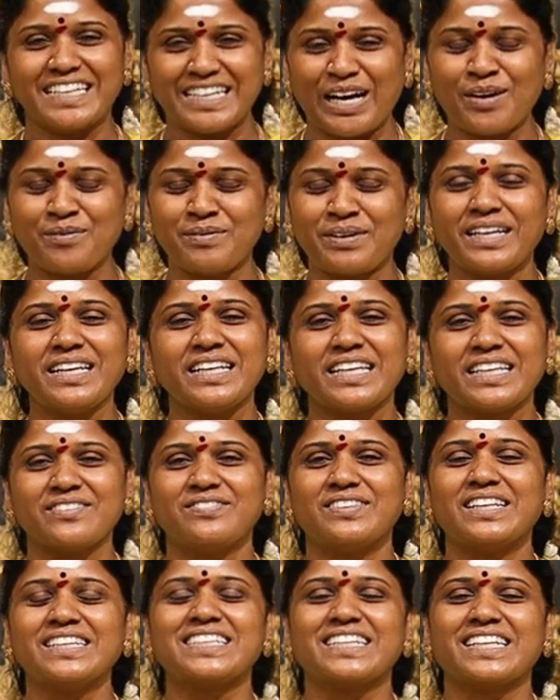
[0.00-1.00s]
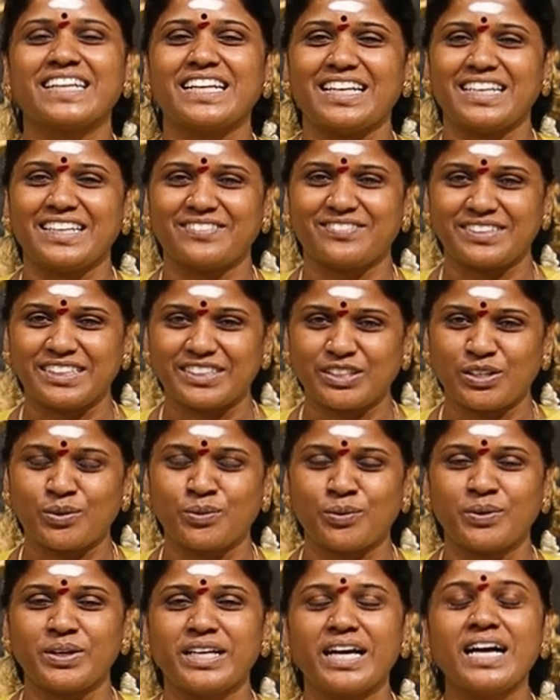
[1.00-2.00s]
நாம் இன்னைக்கு விளக்கு கடையில்
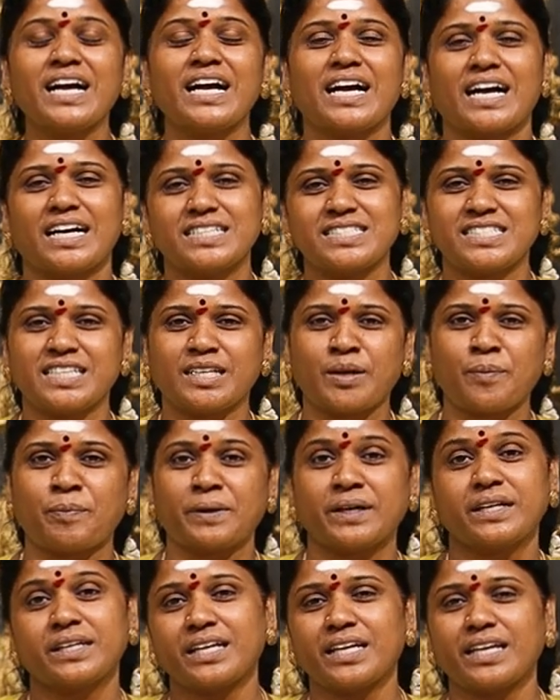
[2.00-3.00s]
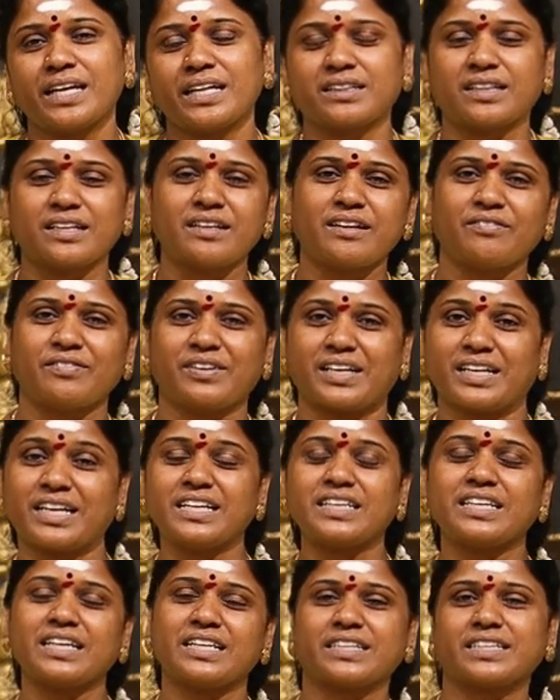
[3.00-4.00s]
இருக்கக்கூடிய அஞ்சரை பெட்டி எத்தனை
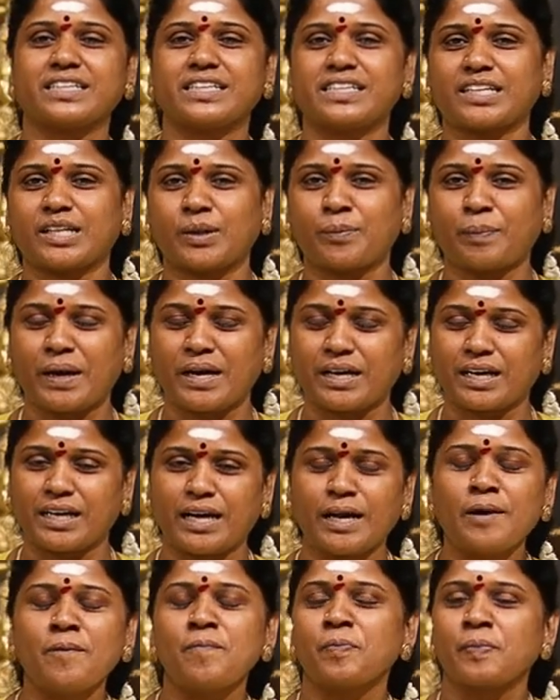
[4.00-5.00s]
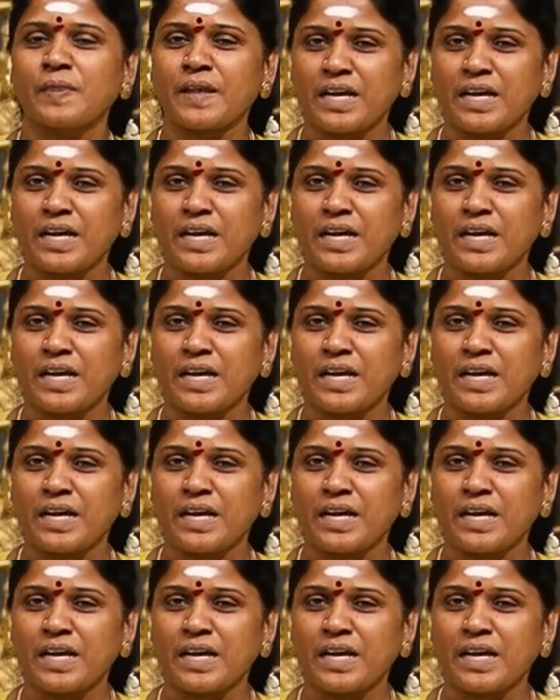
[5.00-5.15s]
வெரைட்டி இருக்குன்றத பார்க்கலாம்